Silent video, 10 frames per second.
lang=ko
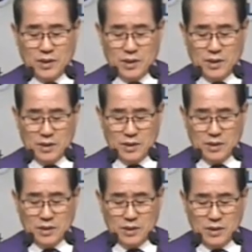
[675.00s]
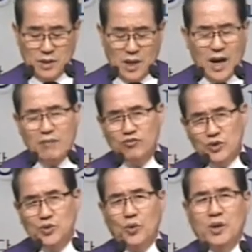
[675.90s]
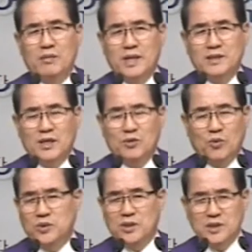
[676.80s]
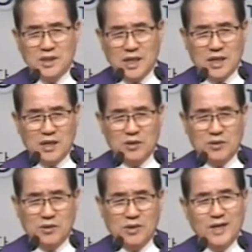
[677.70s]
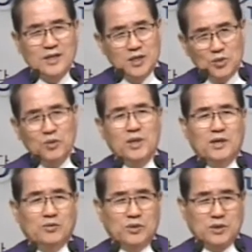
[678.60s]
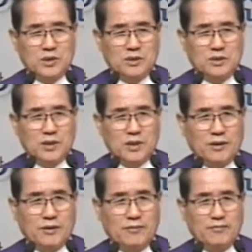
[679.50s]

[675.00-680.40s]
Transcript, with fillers: 예. 아무리 욕해봤자요, 고쳐지지 않아요. 기도해야 고쳐지는 거예요.